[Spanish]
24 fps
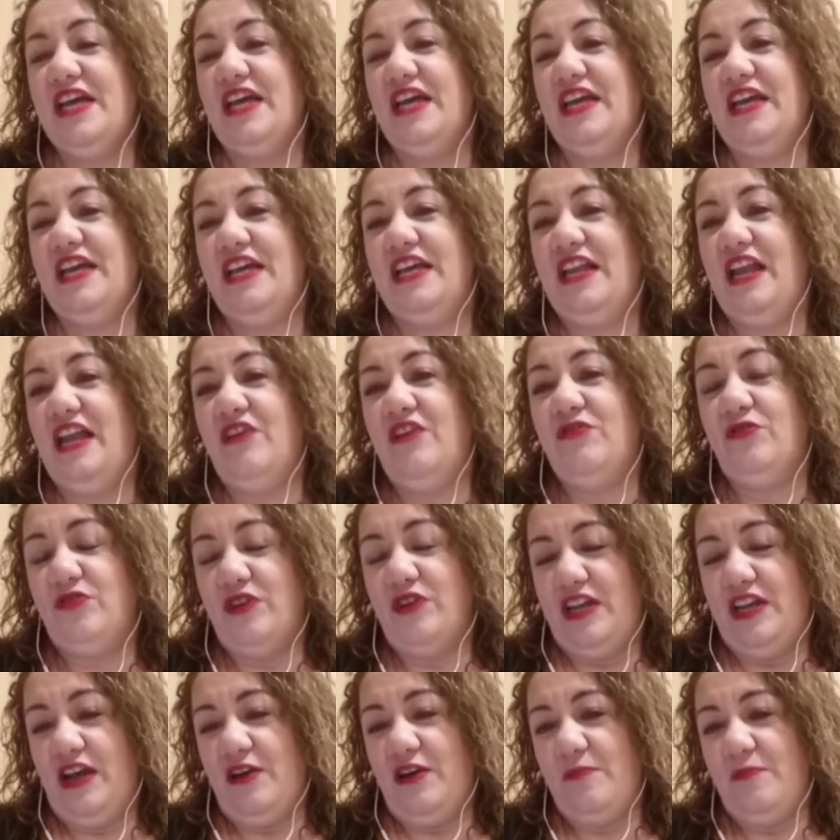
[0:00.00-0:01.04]
eh, las,
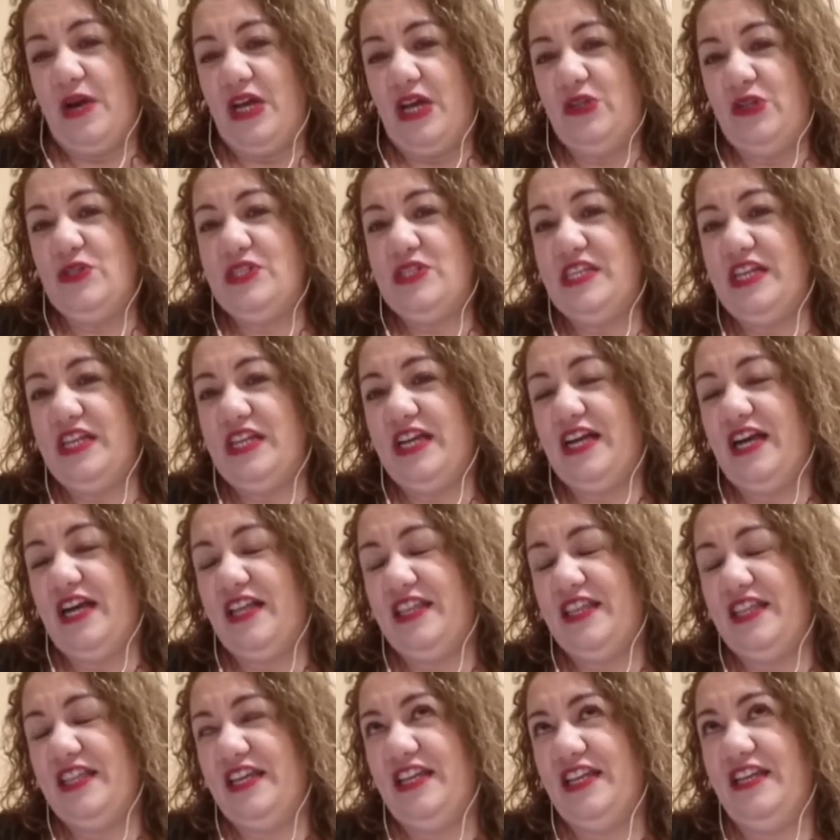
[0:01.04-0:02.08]
manos
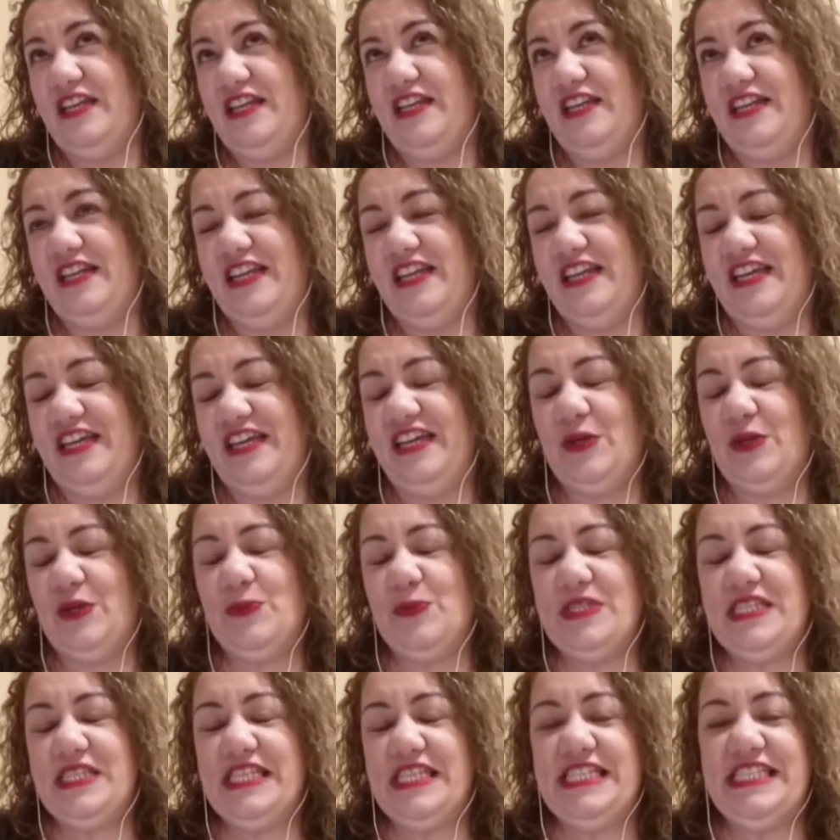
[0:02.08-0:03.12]
cerca del, eh,
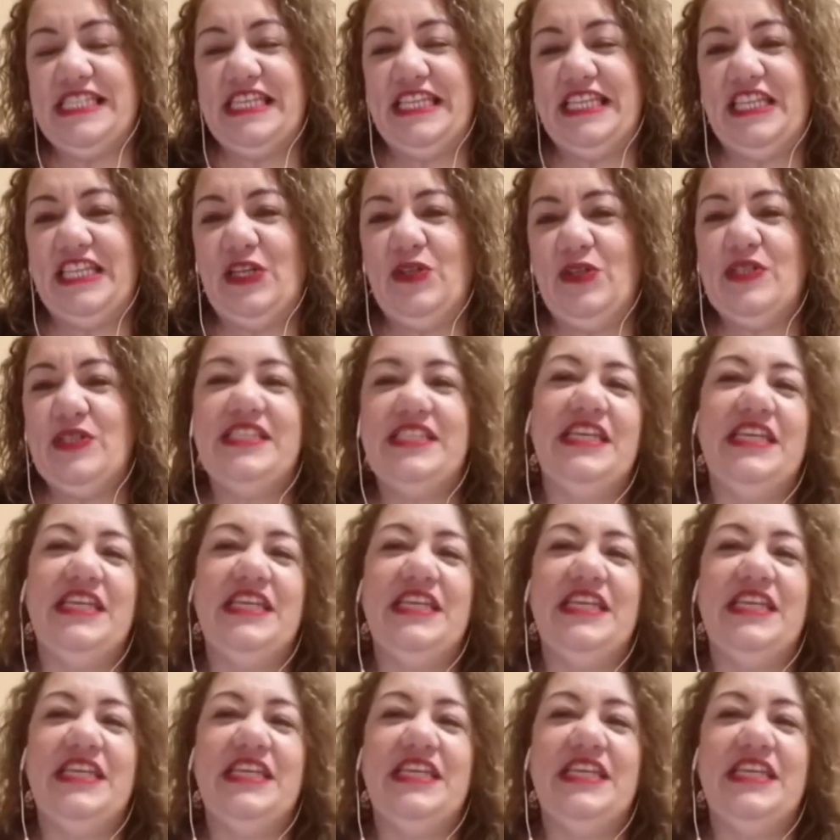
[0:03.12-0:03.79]
se dice?, de los